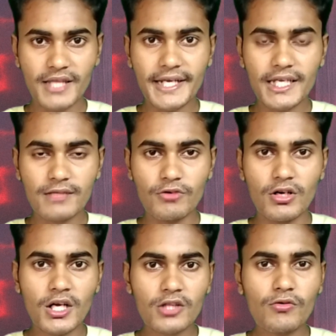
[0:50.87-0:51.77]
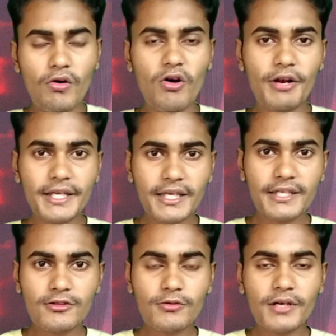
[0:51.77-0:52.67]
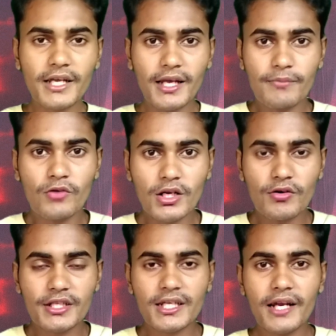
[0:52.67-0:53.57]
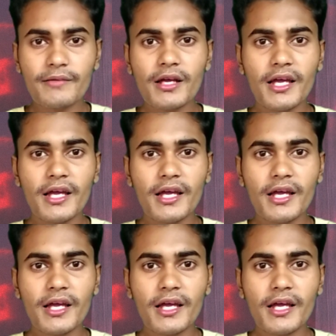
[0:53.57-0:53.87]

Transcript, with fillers: দেখিয়ে দেব তো অনেকে কিন্তু এটা মনে করেছিলেন